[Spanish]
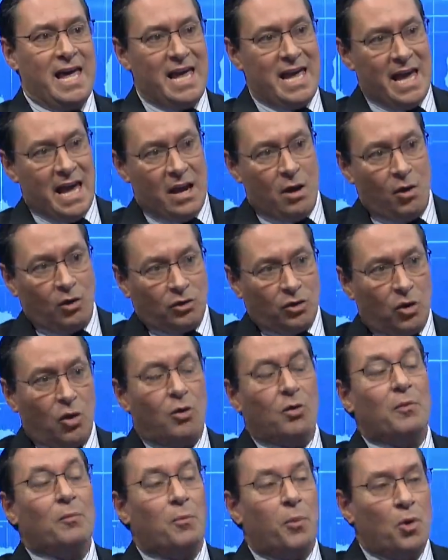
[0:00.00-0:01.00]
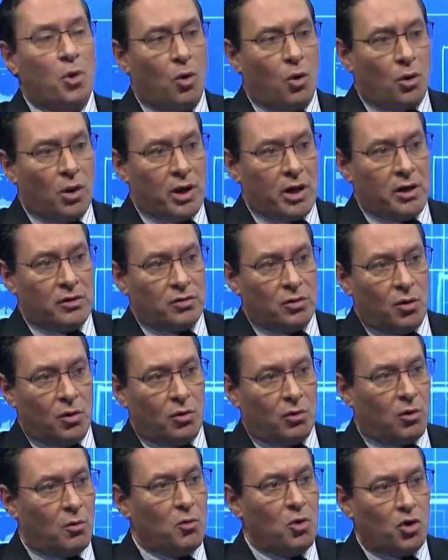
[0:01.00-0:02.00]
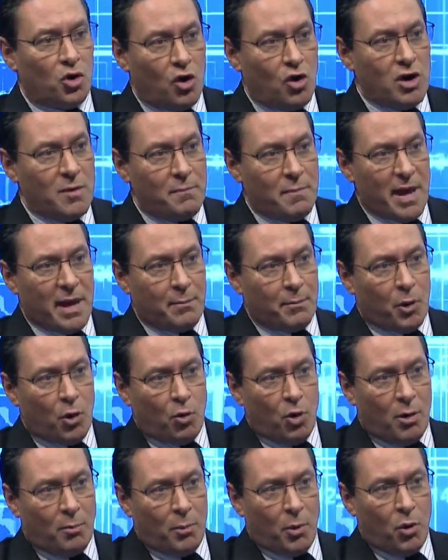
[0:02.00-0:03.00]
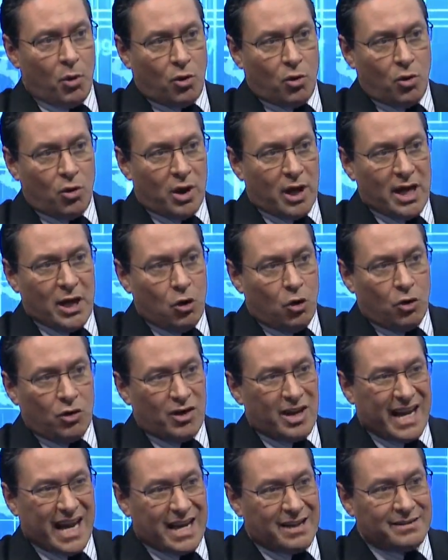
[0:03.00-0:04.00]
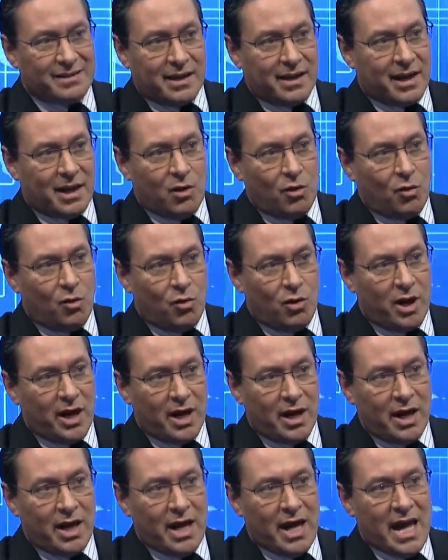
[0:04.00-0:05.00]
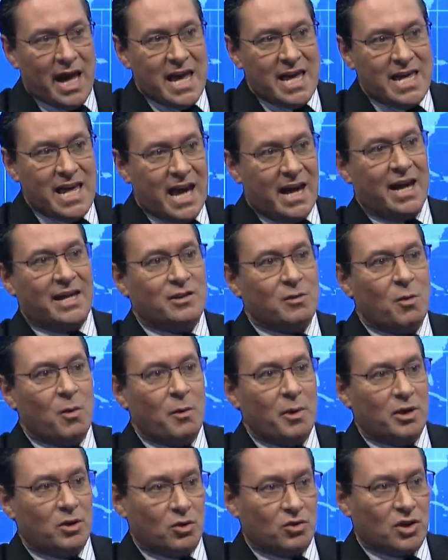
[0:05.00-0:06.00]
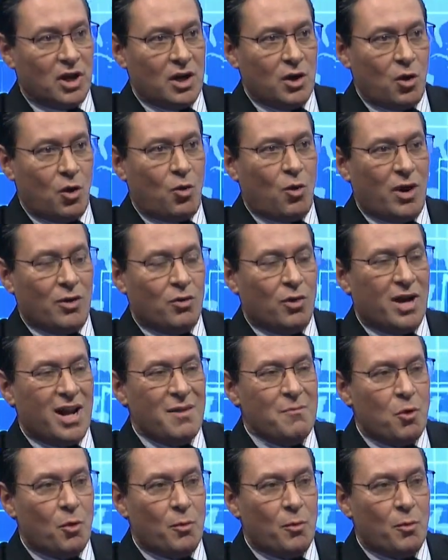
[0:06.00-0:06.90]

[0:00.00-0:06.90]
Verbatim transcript: y el otro lo hizo como un crawling peg poco a poco y los, casi que los une y en ese momento salió cuando era el